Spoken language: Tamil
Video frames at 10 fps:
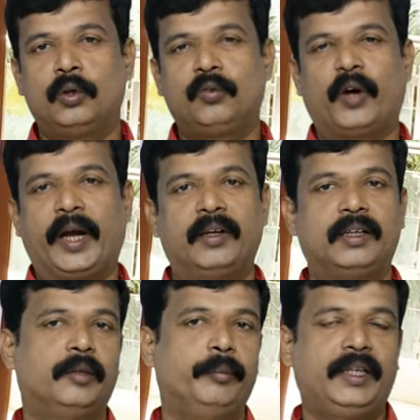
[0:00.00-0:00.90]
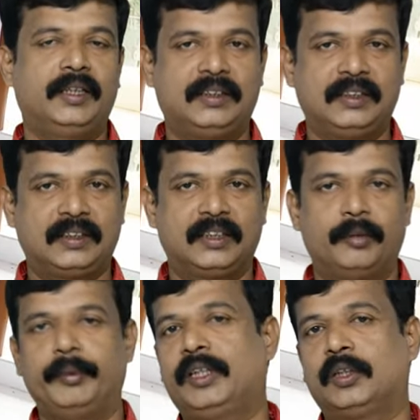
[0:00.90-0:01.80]
ஒரு ஃபைவ் ஹண்ட்ரட் மீட்டர்ஸ் சிக்ஸ்
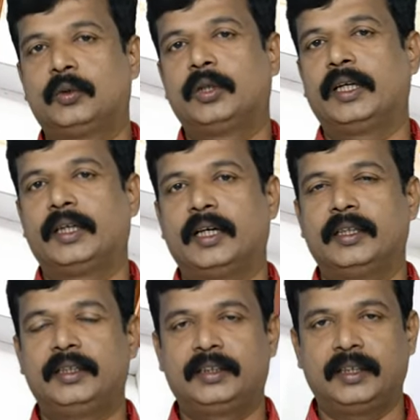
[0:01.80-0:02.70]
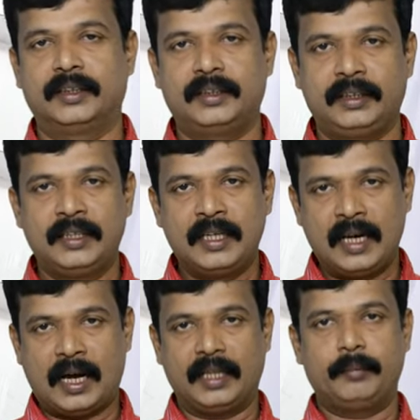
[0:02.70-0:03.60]
ஹண்ட்ரட் மீட்டர்ஸ் கூட இருக்காது டிஸ்டன்ஸு
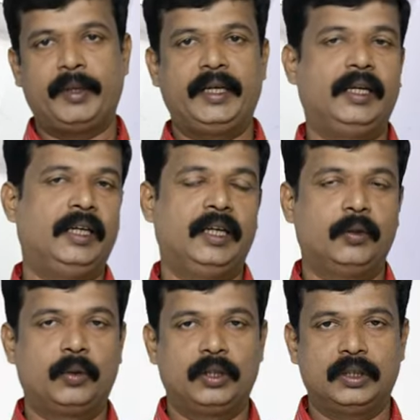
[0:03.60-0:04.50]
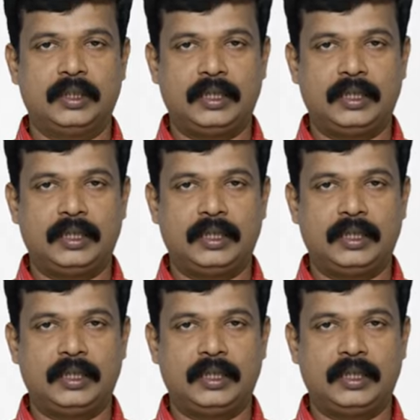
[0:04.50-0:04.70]
அந்த மாதிரி ஒரு